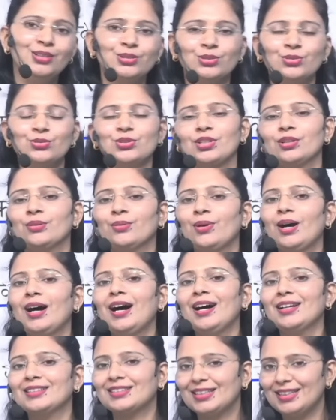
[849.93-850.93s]
तो चलो
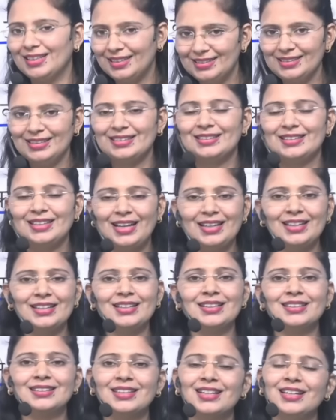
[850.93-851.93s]
आज के लिए इतना ही
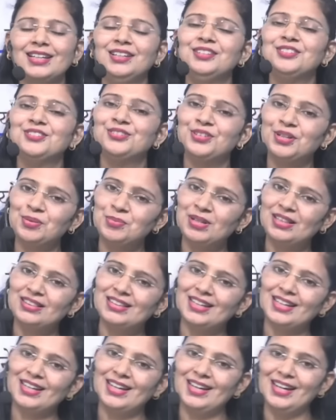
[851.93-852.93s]
करते हैं फिर
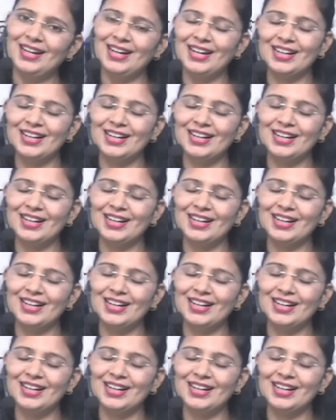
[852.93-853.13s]
मिलते हैं